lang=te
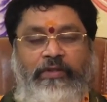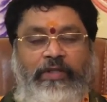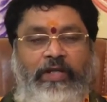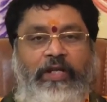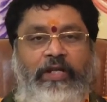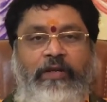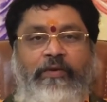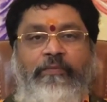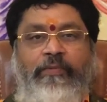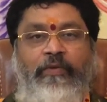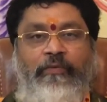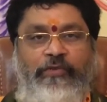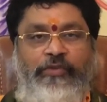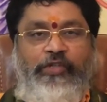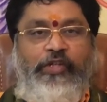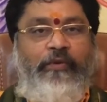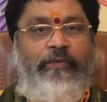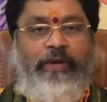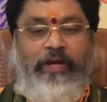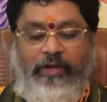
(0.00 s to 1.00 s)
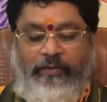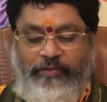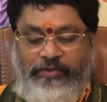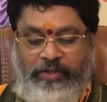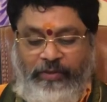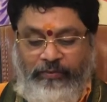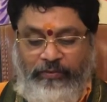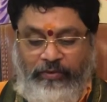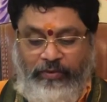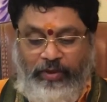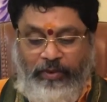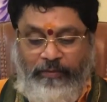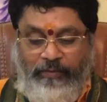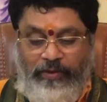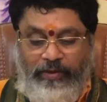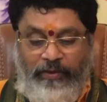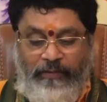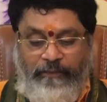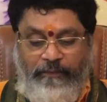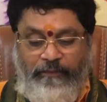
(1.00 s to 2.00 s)
దాన్ని మనం వృశ్చిక భాగం అని చెప్తుంటాం
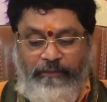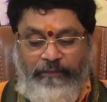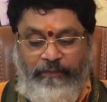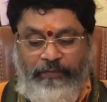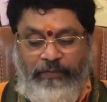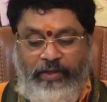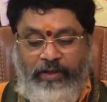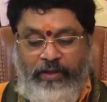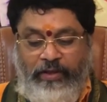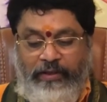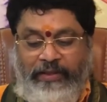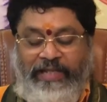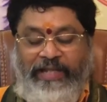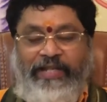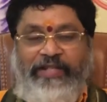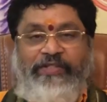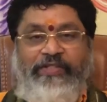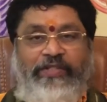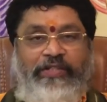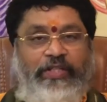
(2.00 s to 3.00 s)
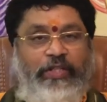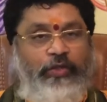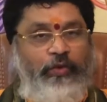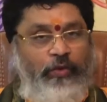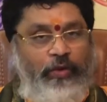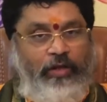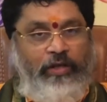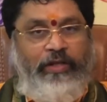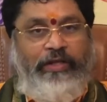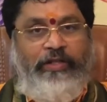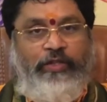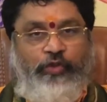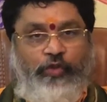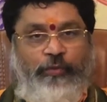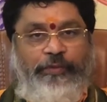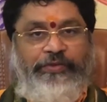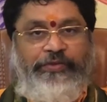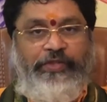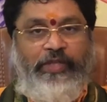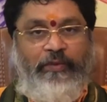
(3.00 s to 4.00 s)
అన్నమాట ధనస్ అంటే తొడల కింద
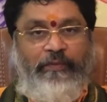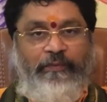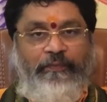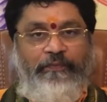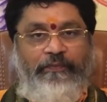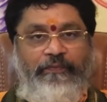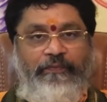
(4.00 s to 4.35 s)
చూపిస్తాం